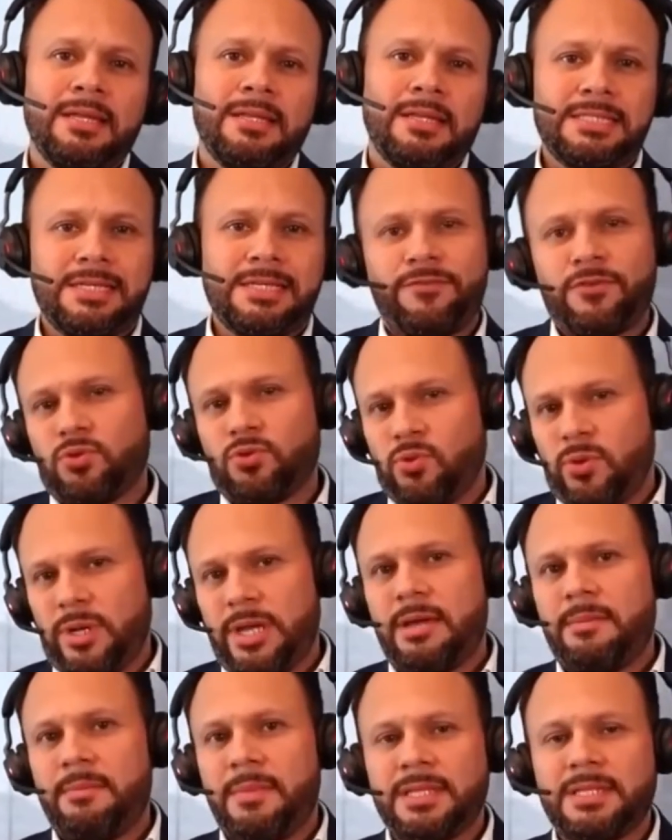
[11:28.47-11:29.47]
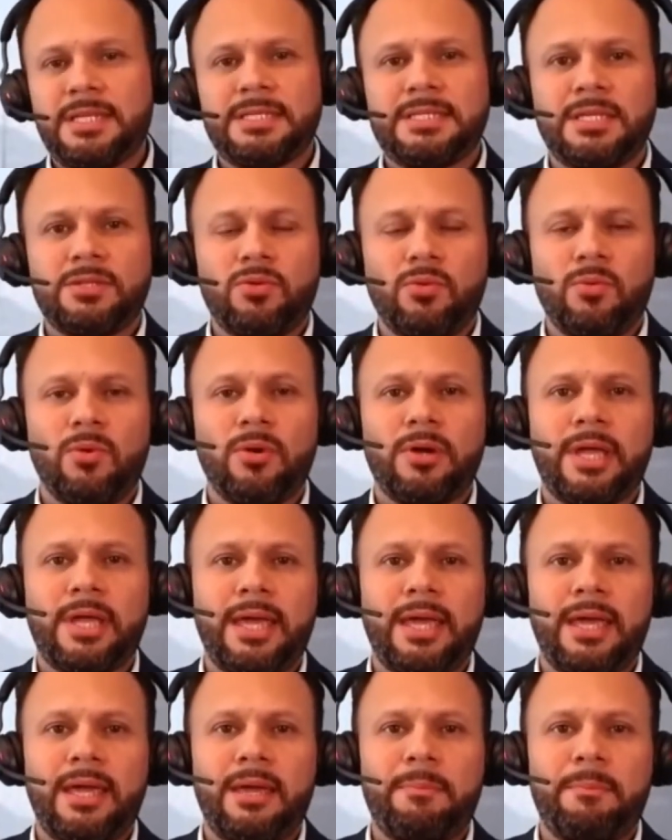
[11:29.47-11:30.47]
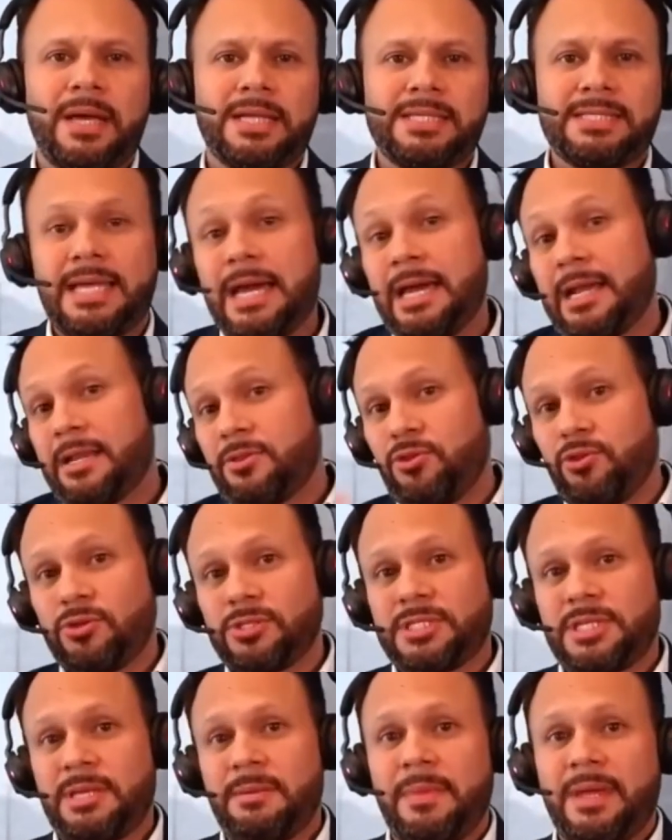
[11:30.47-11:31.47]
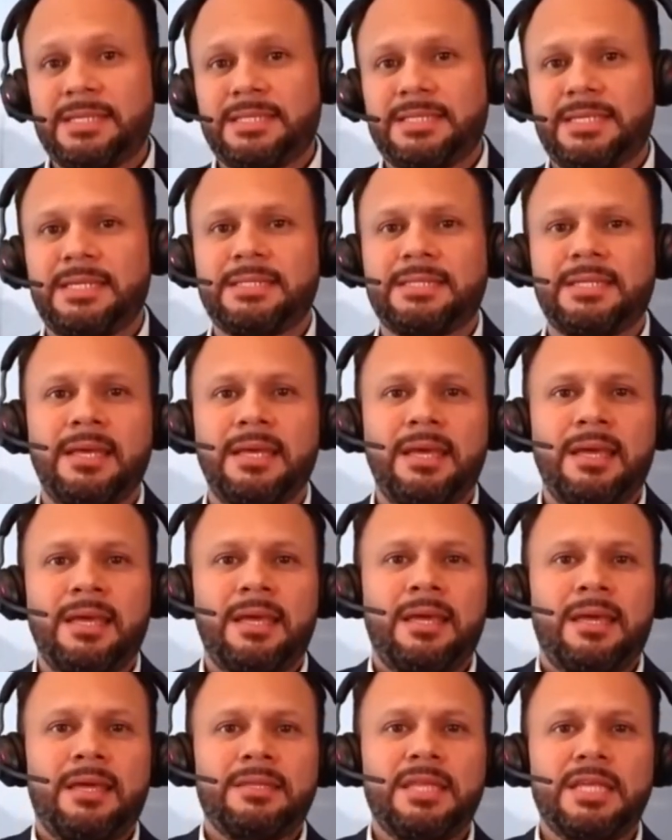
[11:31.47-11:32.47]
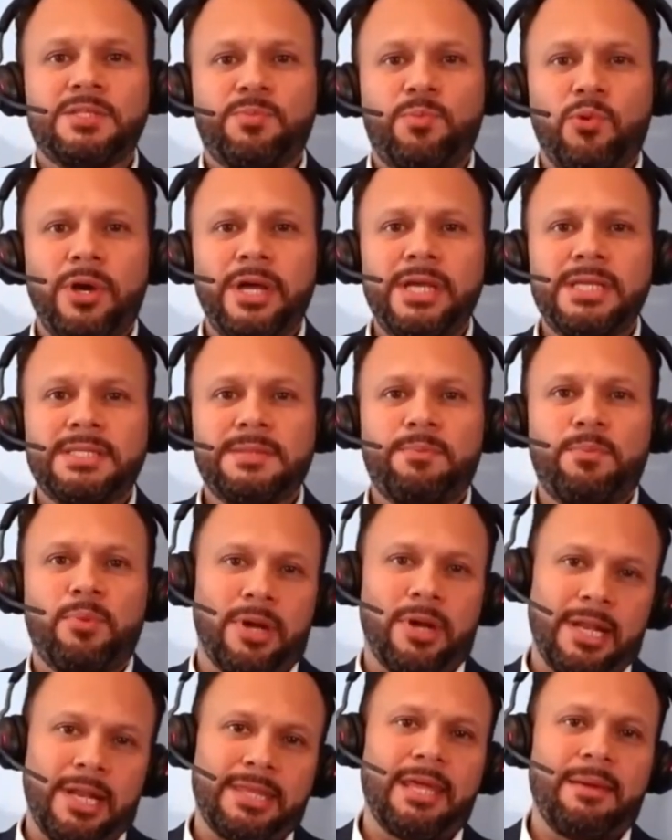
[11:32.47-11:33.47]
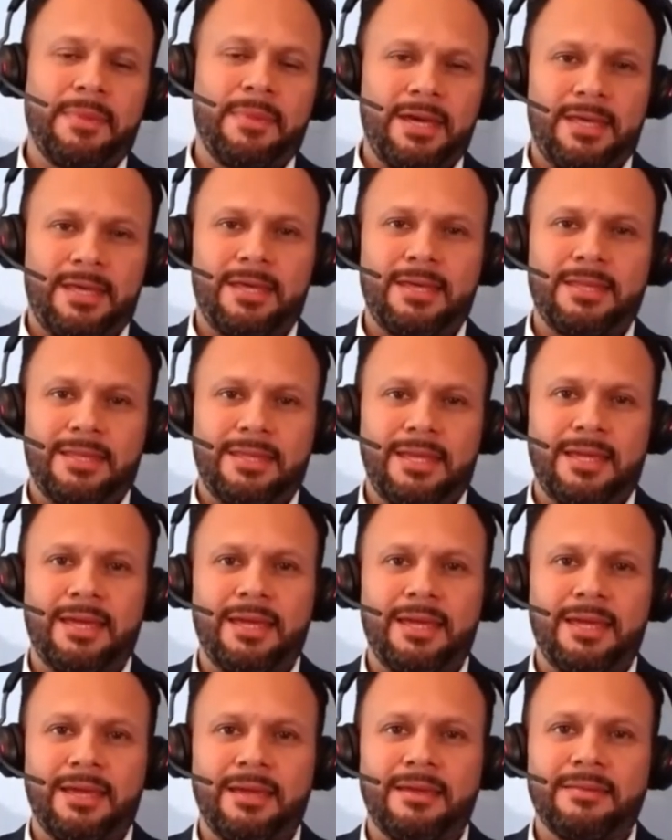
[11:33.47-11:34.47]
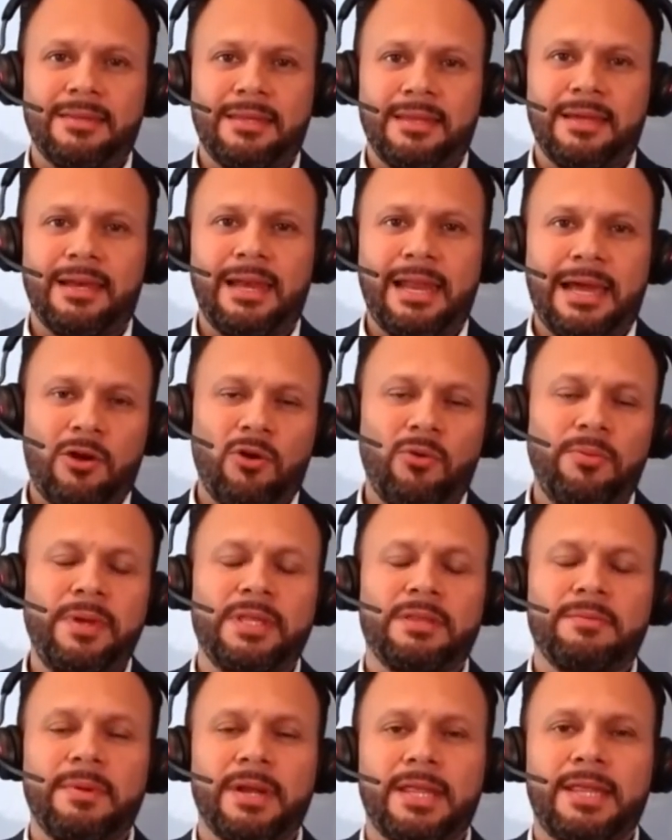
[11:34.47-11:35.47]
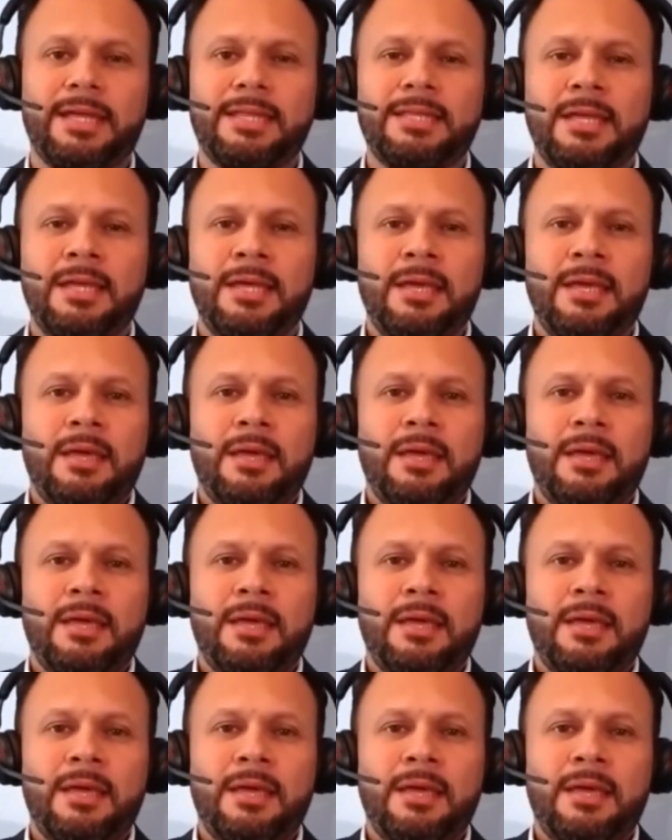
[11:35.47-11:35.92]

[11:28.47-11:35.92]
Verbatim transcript: Desafortunadamente se tuvo que pasar 12 meses después por el tema de, la COVID, ¿verdad?